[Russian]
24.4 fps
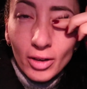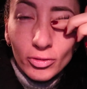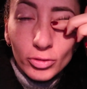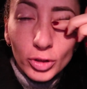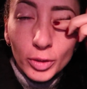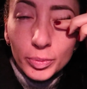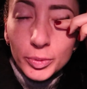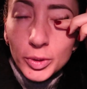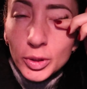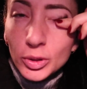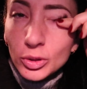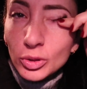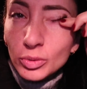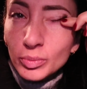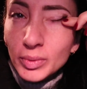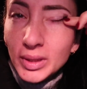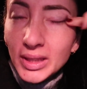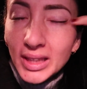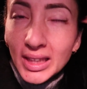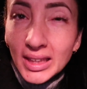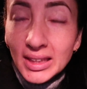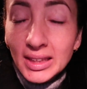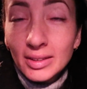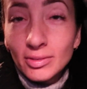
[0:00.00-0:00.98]
В общем-то, у
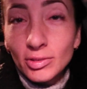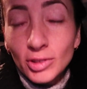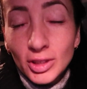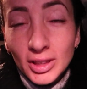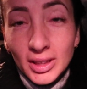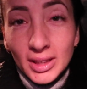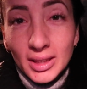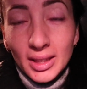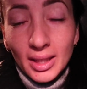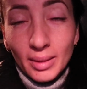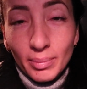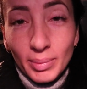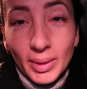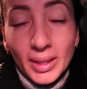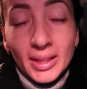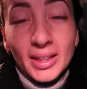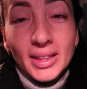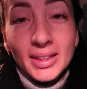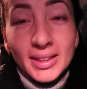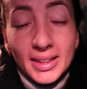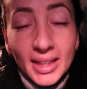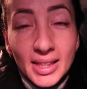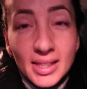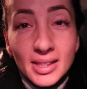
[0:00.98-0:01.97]
меня сегодня,
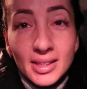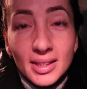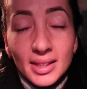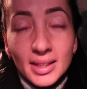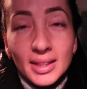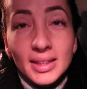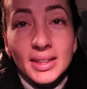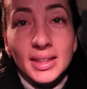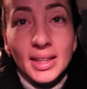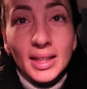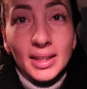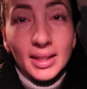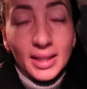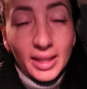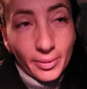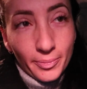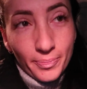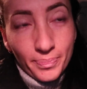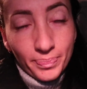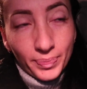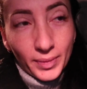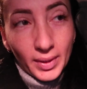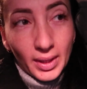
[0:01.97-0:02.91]
ребята, день красоты.